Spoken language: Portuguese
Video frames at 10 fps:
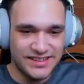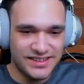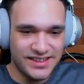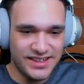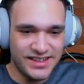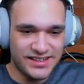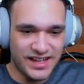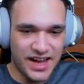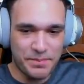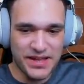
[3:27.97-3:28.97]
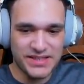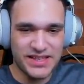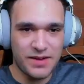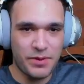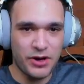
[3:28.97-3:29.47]
eita.
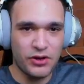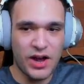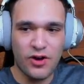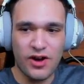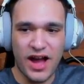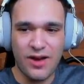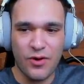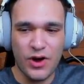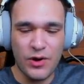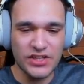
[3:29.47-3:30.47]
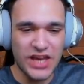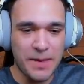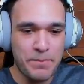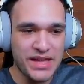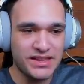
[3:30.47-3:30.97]
rapaziada, pior que eu agora, agora eu acho que é
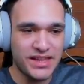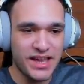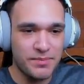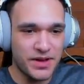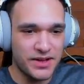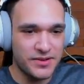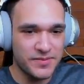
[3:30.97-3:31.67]
PT, hein, mano.